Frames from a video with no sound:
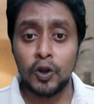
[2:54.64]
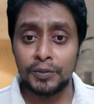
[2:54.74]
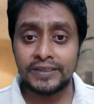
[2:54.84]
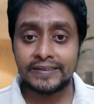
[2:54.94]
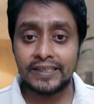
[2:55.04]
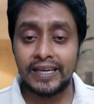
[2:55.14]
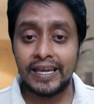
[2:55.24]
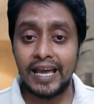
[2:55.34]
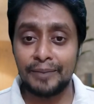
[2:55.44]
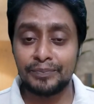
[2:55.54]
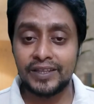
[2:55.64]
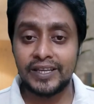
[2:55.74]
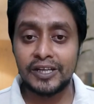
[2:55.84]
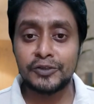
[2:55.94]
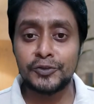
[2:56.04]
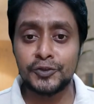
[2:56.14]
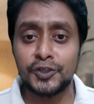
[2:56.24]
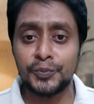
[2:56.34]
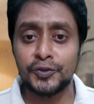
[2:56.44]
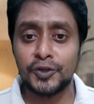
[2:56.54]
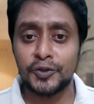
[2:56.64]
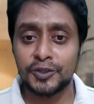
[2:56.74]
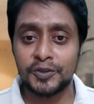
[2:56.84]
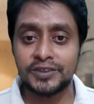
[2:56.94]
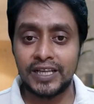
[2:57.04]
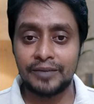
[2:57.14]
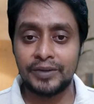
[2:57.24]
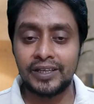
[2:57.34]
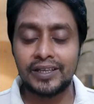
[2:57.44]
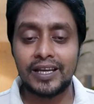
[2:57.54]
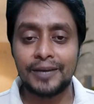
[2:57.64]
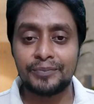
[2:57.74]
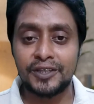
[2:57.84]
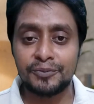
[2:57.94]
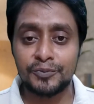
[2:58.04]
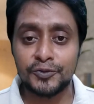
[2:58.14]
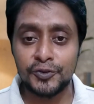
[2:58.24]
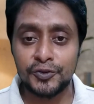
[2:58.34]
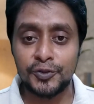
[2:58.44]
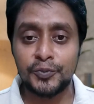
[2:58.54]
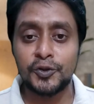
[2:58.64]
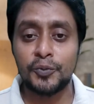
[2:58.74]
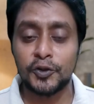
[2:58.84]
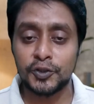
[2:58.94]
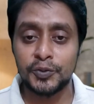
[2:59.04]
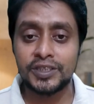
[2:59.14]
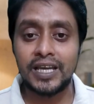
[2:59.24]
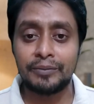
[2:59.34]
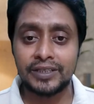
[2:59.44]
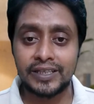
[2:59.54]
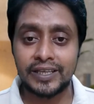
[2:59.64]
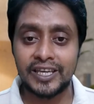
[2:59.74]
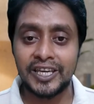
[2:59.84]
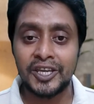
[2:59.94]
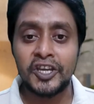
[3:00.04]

কমেন্টসে আপনাদের গুরুত্বপূর্ণ মতামত জানাবেন আপনাদের গুরুত্বপূর্ণ মতামতকে আমাদেরকে